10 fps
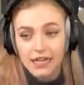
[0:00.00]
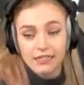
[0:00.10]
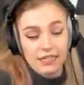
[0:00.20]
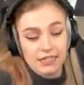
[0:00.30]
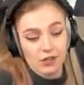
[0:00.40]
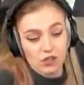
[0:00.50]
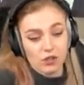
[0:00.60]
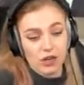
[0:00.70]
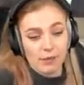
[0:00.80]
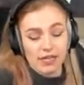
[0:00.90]
da ist noch so ein
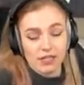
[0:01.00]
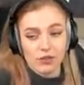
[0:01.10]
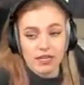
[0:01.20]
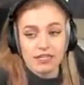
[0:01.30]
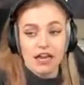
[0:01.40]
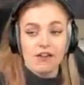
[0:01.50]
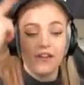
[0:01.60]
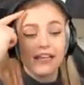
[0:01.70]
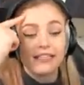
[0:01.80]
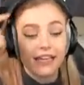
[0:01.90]
Amaretto-Keks,
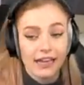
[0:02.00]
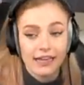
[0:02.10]
weil ich es direkt